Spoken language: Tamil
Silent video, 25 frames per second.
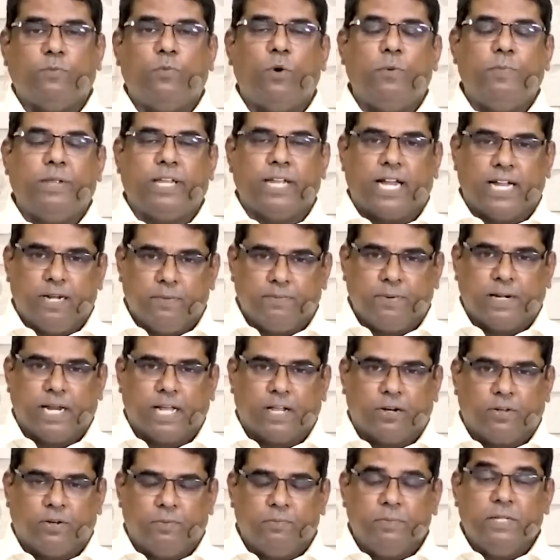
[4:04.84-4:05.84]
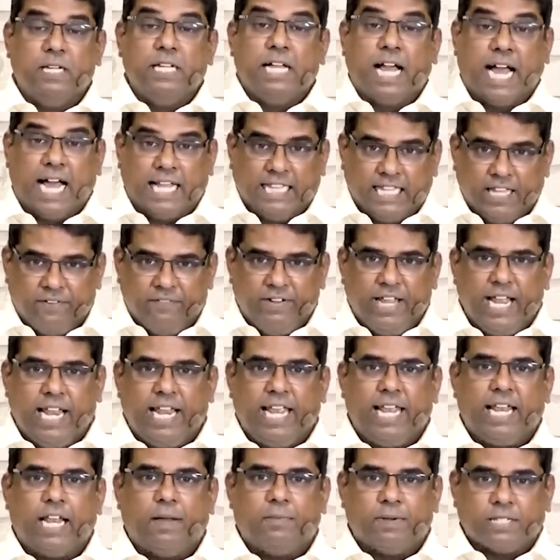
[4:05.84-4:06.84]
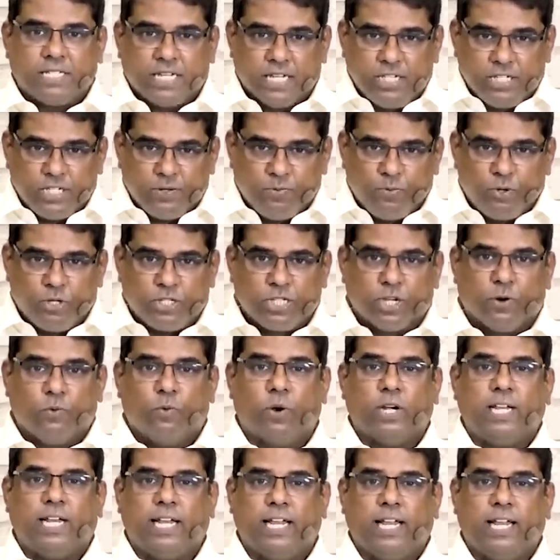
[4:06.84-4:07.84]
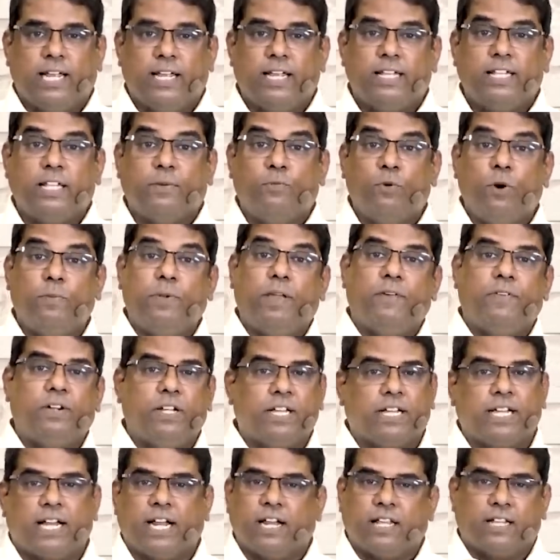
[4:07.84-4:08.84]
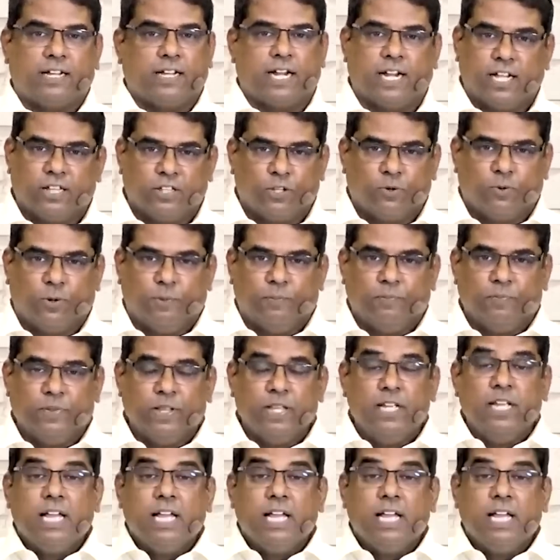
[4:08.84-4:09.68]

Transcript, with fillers: இந்த பூமிக்கு அனுப்புனாரோ அந்த வேலையை நம்ம செஞ்சு முடித்த உடனே இந்த பூமியை விட்டு கல கடந்துருவோம்